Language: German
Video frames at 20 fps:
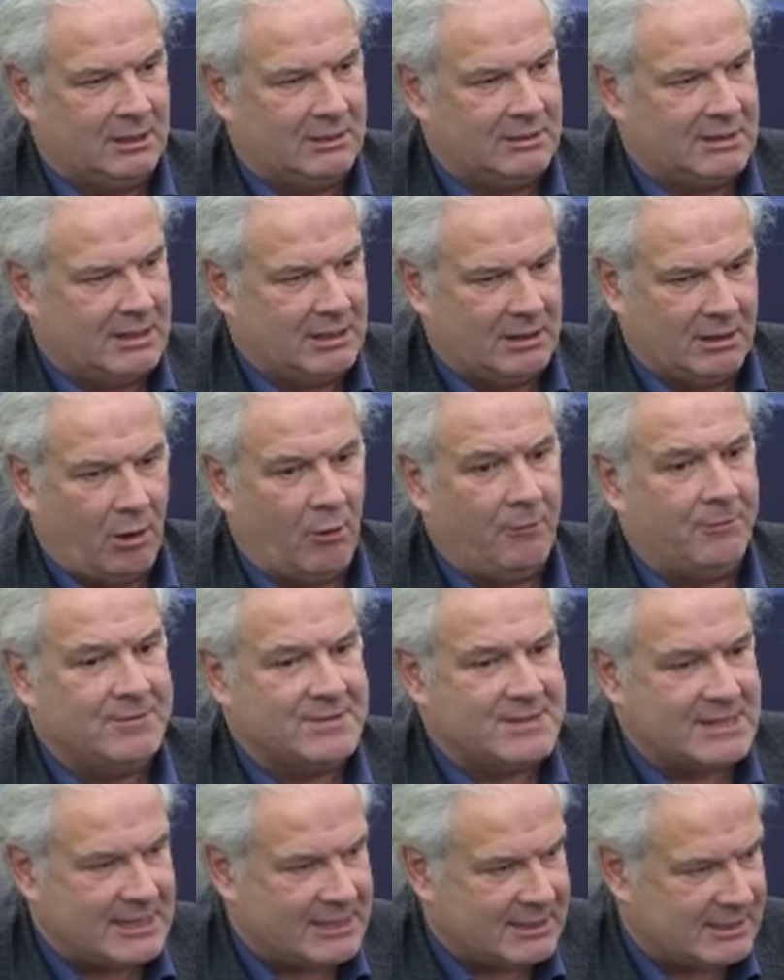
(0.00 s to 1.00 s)
ähm, die
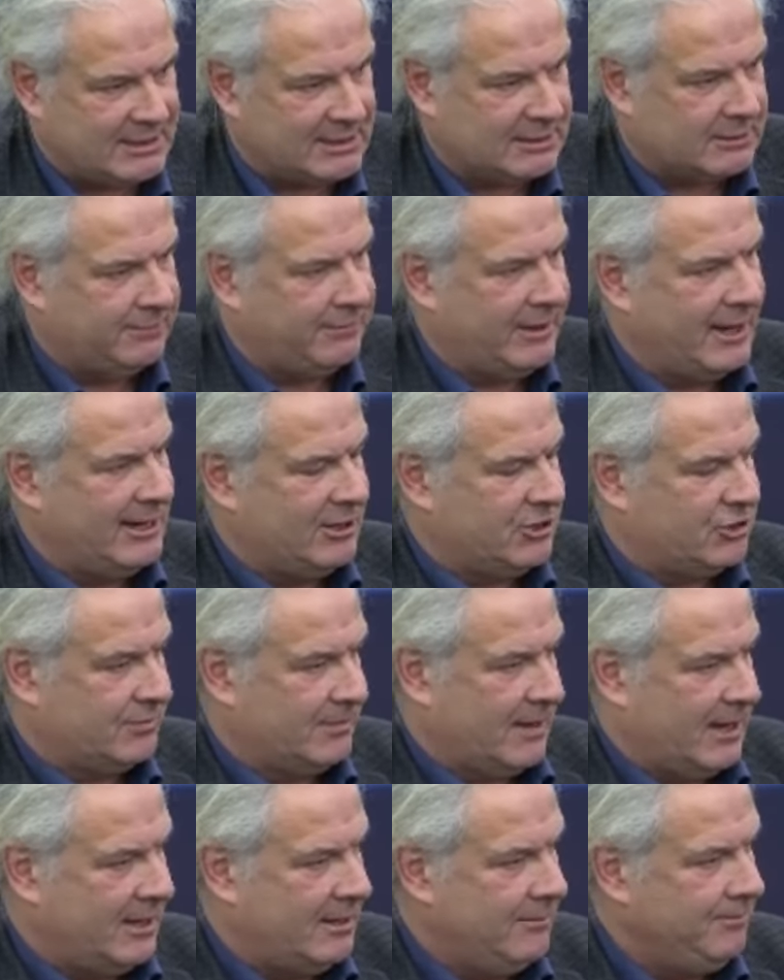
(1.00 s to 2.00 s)
offensichtlich
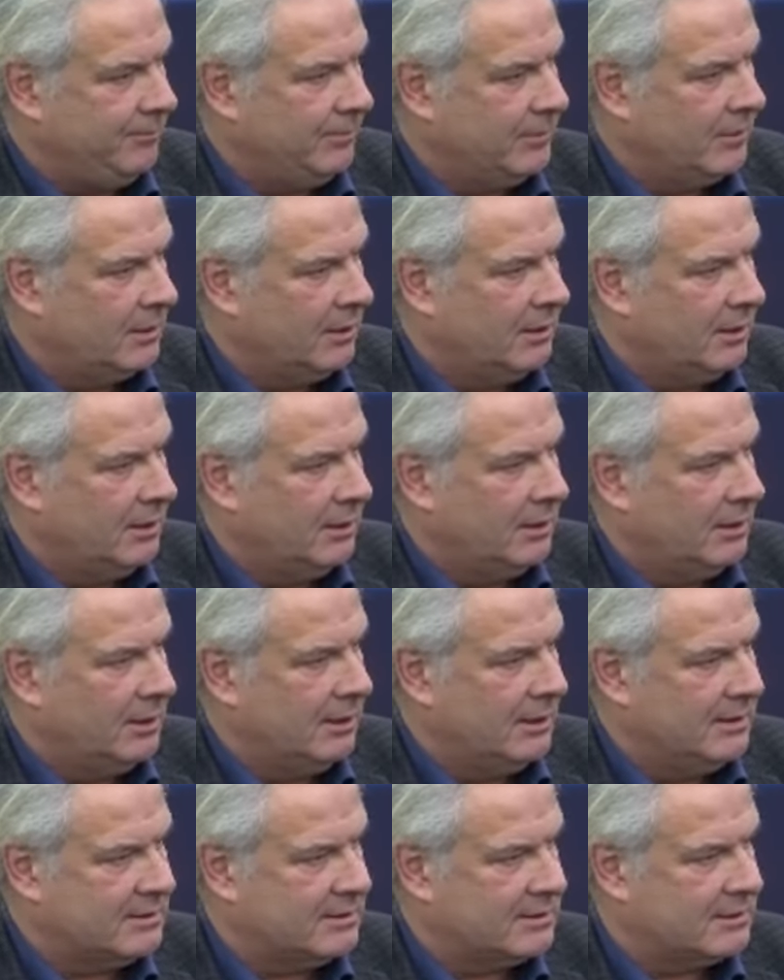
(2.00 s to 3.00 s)
gefälscht war,
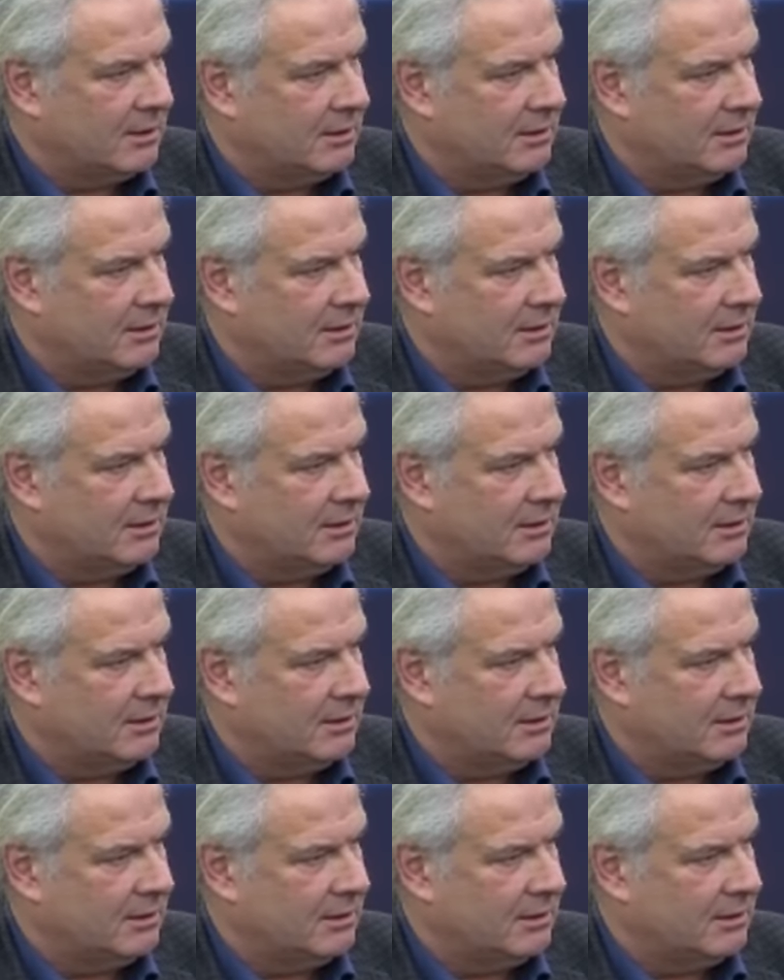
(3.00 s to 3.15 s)
ist